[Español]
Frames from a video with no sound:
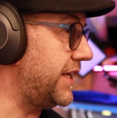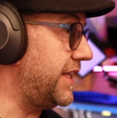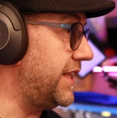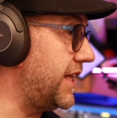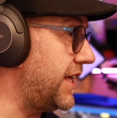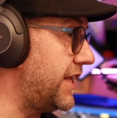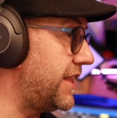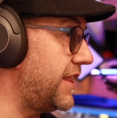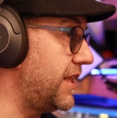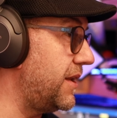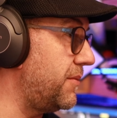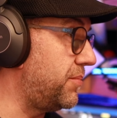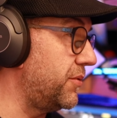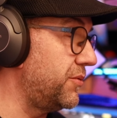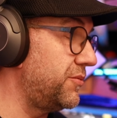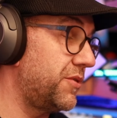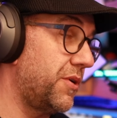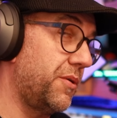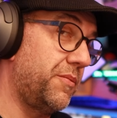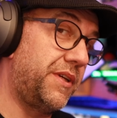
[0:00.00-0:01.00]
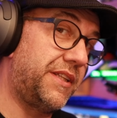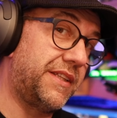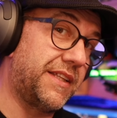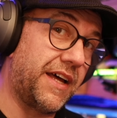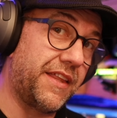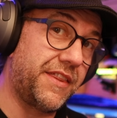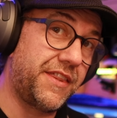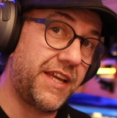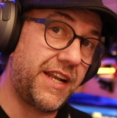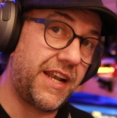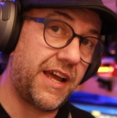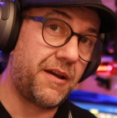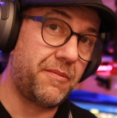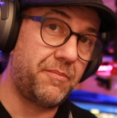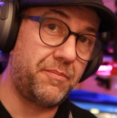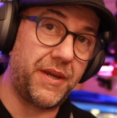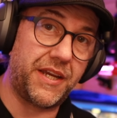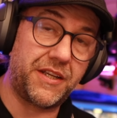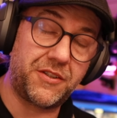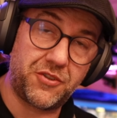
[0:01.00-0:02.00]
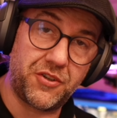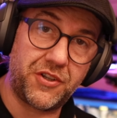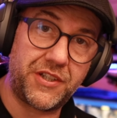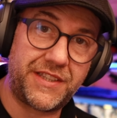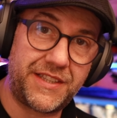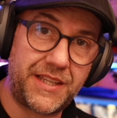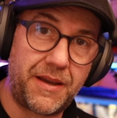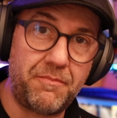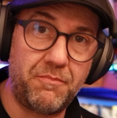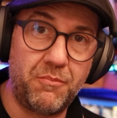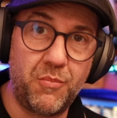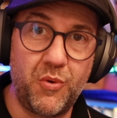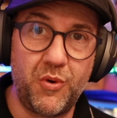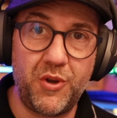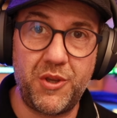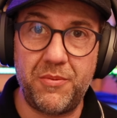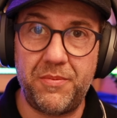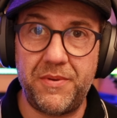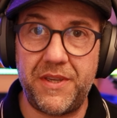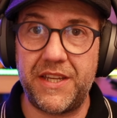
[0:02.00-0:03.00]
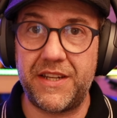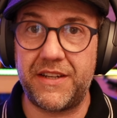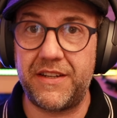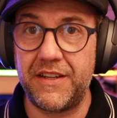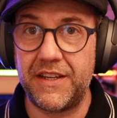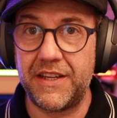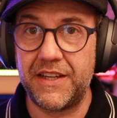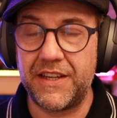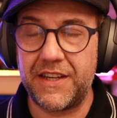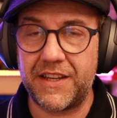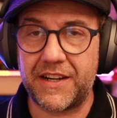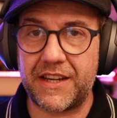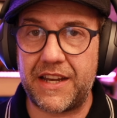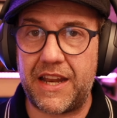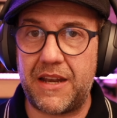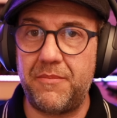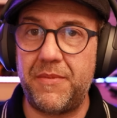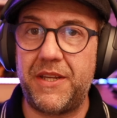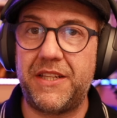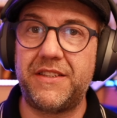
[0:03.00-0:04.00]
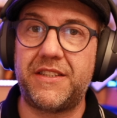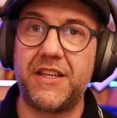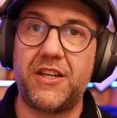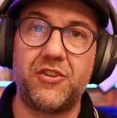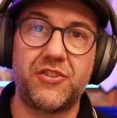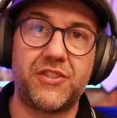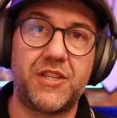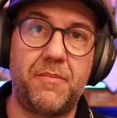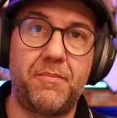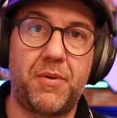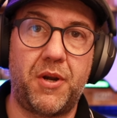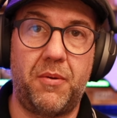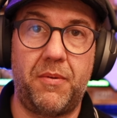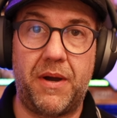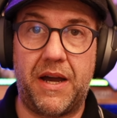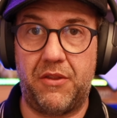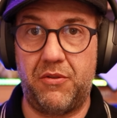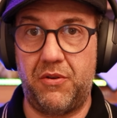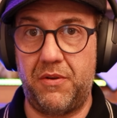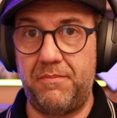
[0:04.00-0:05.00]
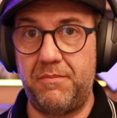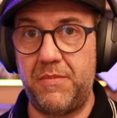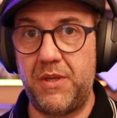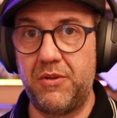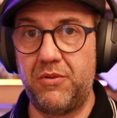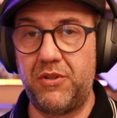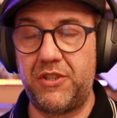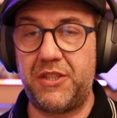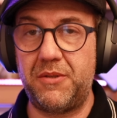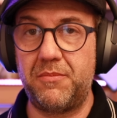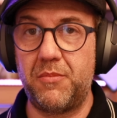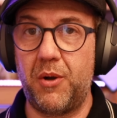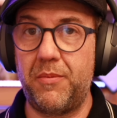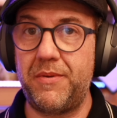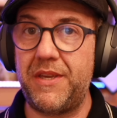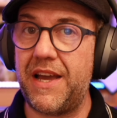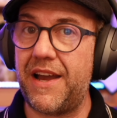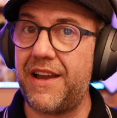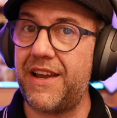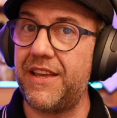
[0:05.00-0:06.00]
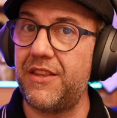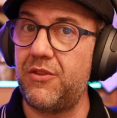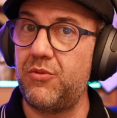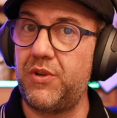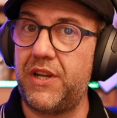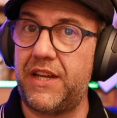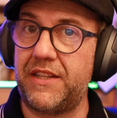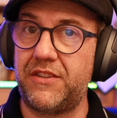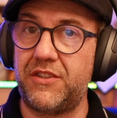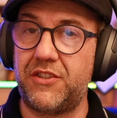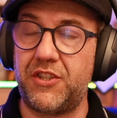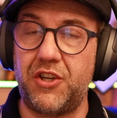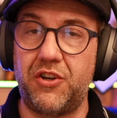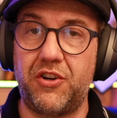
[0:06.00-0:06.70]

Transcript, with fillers: y desde el punto de vista del aspecto está muy bien. Realmente los he probado en mi último viaje durante